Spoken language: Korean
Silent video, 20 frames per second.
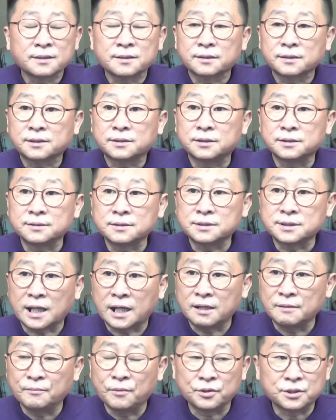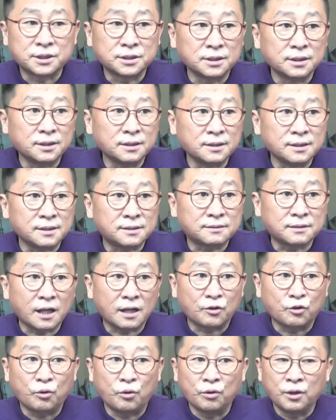큰 잘못이
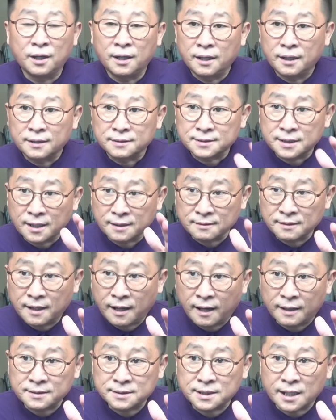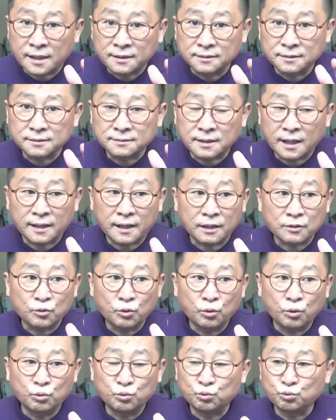있다고 생각하지
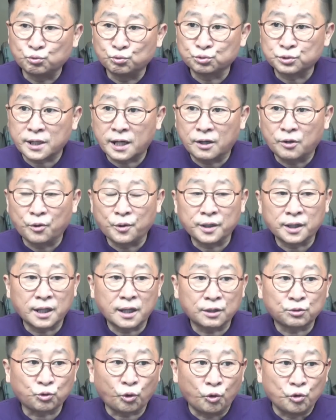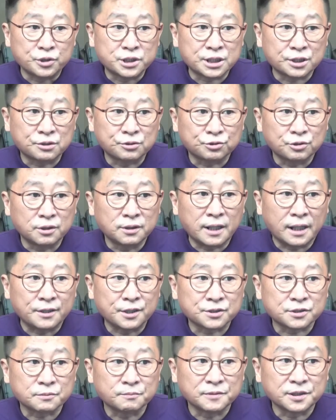않는다라고 우상호에게 돌직구를
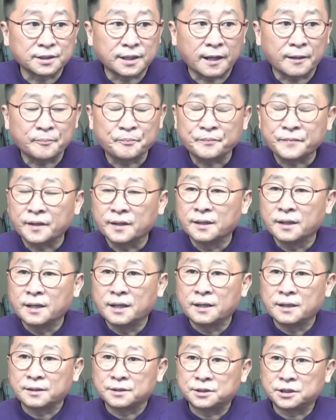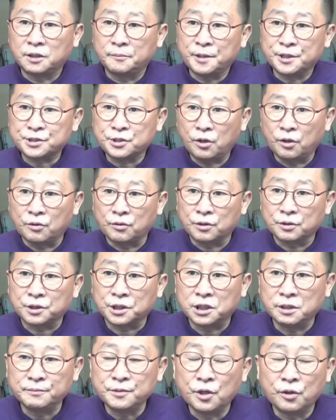날렸습니다. 그러면서
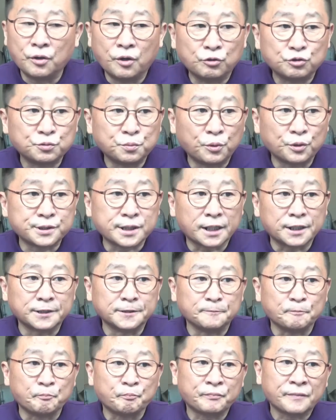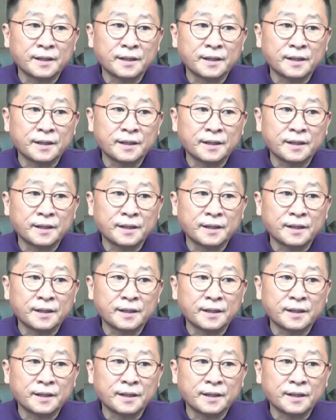김용호 후보자는